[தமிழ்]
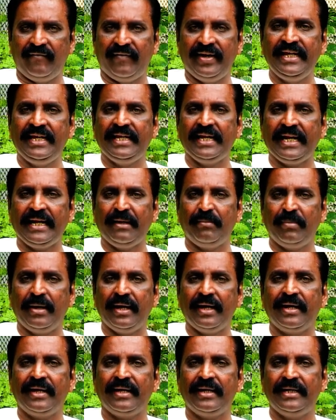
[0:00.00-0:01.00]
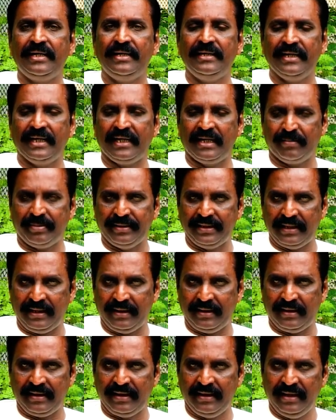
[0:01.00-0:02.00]
வைகரை மேகங்கள் என்ற
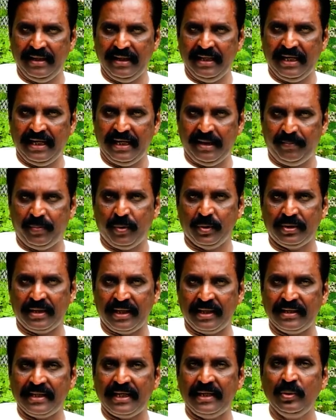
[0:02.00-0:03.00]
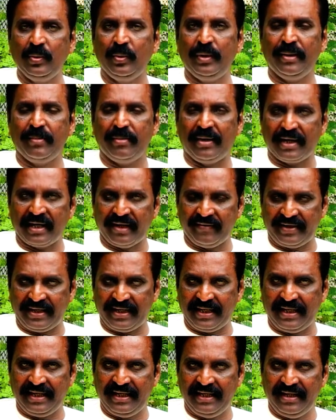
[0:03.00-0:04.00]
பெயரில் அப்போது நான் கல்லூரி மாணவன்
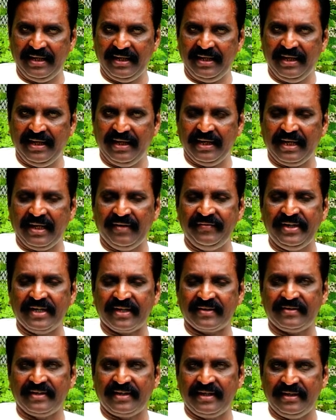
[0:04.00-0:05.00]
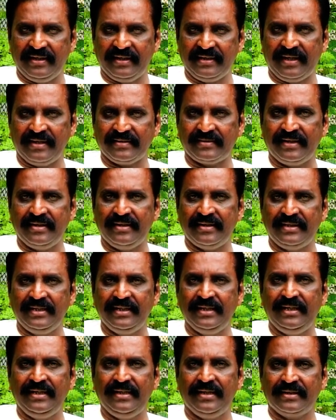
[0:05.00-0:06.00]
கவியரசு கண்ணதாசனை
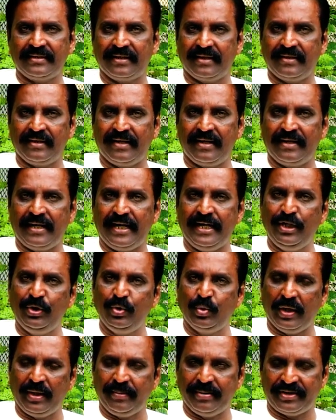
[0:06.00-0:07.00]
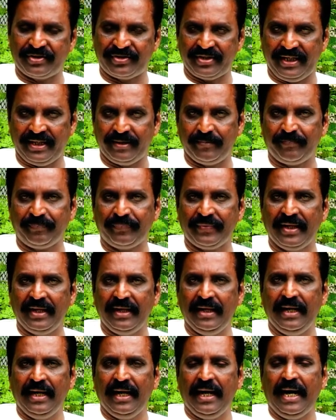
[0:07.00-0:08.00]
அணுகி அதற்கு நான் அணிந்துரை பெற்றேன்
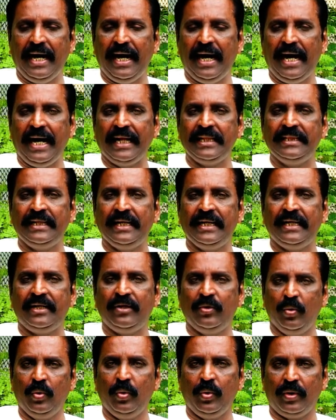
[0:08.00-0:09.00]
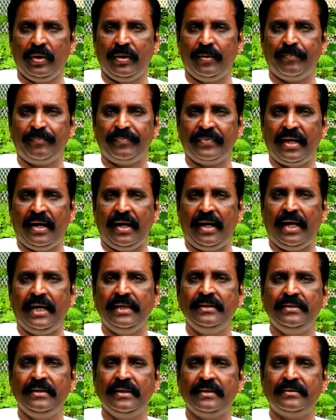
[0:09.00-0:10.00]
அந்த நூல்
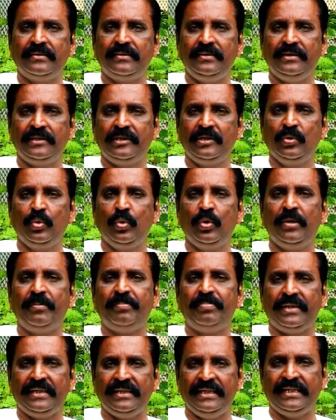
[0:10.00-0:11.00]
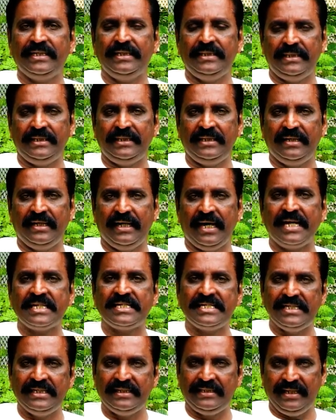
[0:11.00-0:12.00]
ஆயிரத்து இருநூறு பிரதிகள்
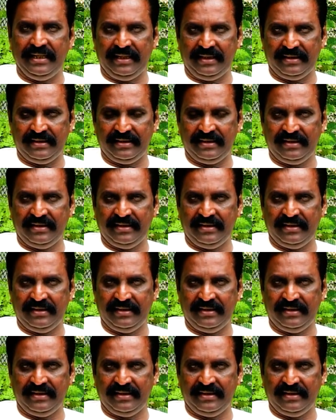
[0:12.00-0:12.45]
அச்சிட்டேன்